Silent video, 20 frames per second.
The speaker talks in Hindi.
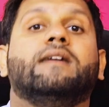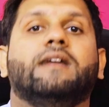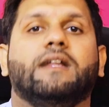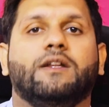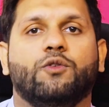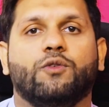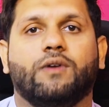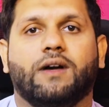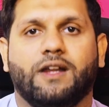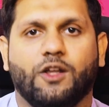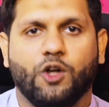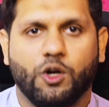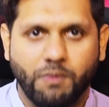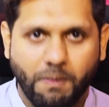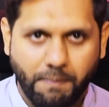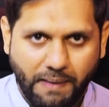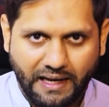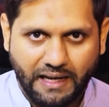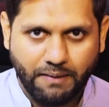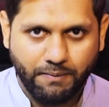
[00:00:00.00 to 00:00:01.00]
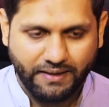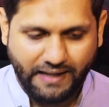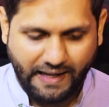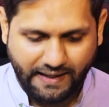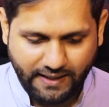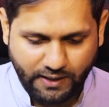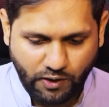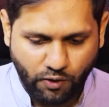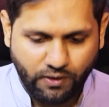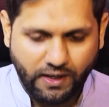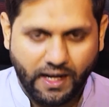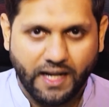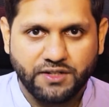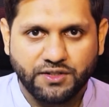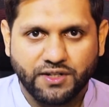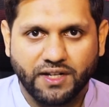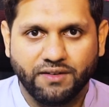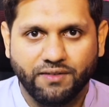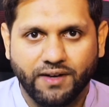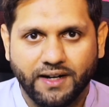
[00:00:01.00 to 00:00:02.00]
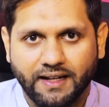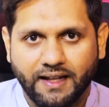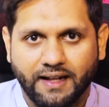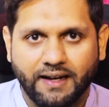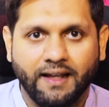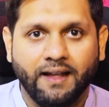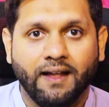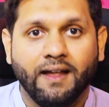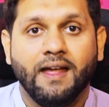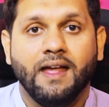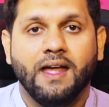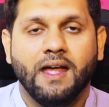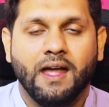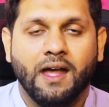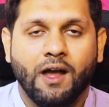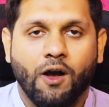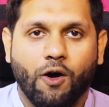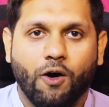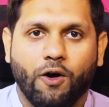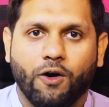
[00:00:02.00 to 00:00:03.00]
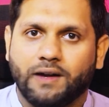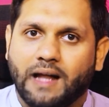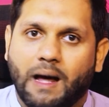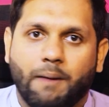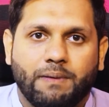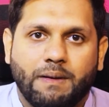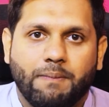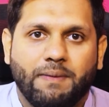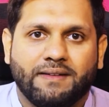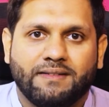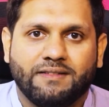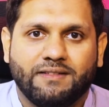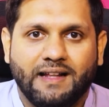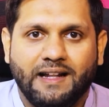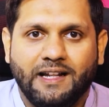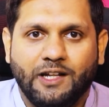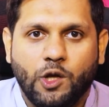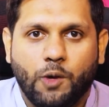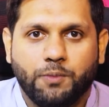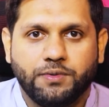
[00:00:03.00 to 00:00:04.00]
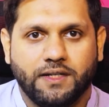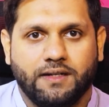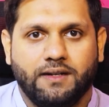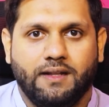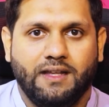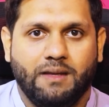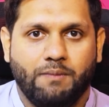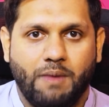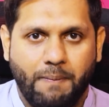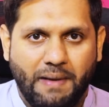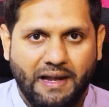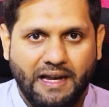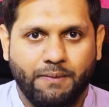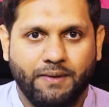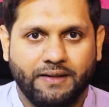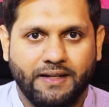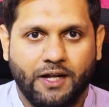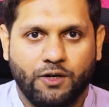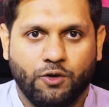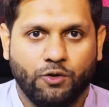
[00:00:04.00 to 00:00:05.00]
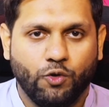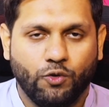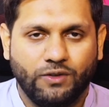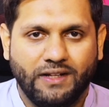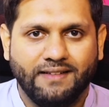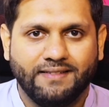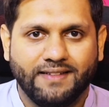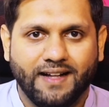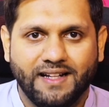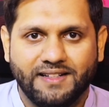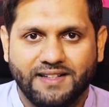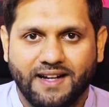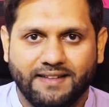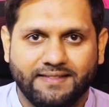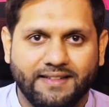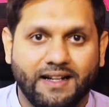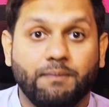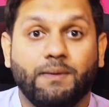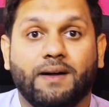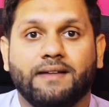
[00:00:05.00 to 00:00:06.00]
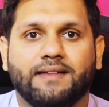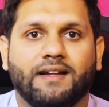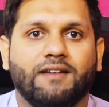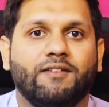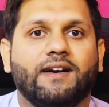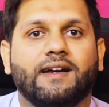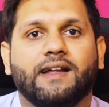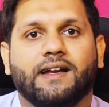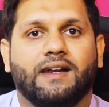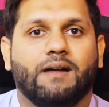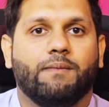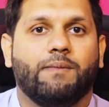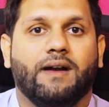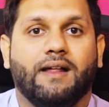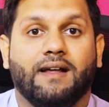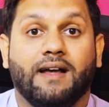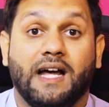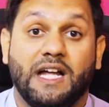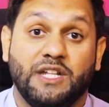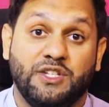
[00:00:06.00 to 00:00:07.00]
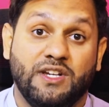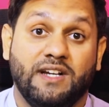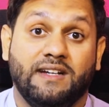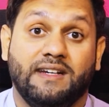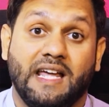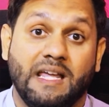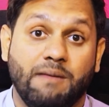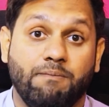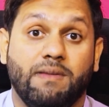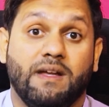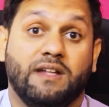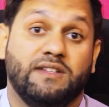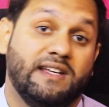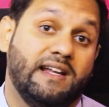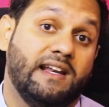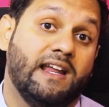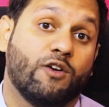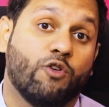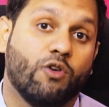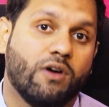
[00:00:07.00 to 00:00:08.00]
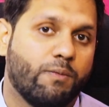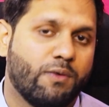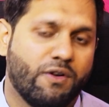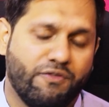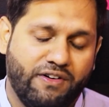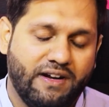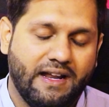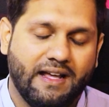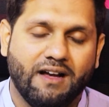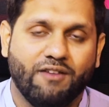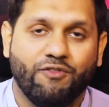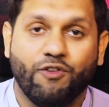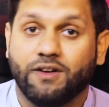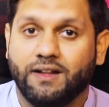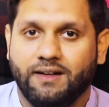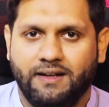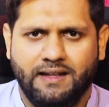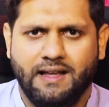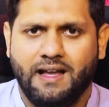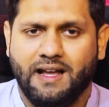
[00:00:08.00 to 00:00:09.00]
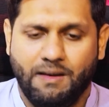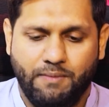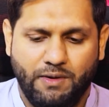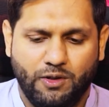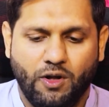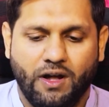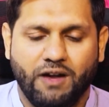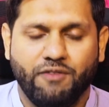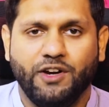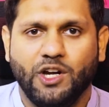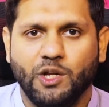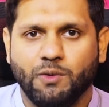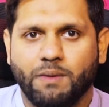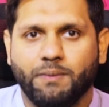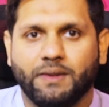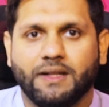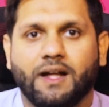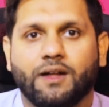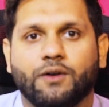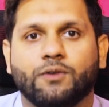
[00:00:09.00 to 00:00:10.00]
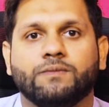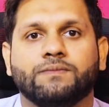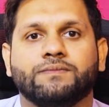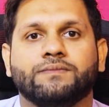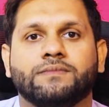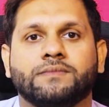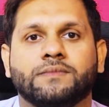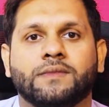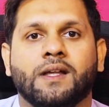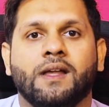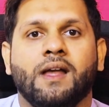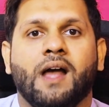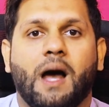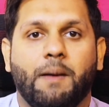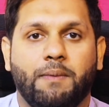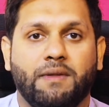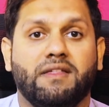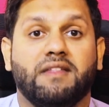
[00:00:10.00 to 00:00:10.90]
कंटिन्यू करेंगे और मैं पहले ही बता देता हूँ कि आज कन्वर्ट करें और आपके पास सेल की ऑप्शन नहीं है मैं पहले बता रहा हूँ दो तीन साल चार साल पाँच साल वेट करना पड़ेगा अच्छे टाइम पर अच्छा लाखों का प्रॉफिट आएगा फॉरन नहीं आएगा मैं तो हर वीडियो में बता रहा हूँ अब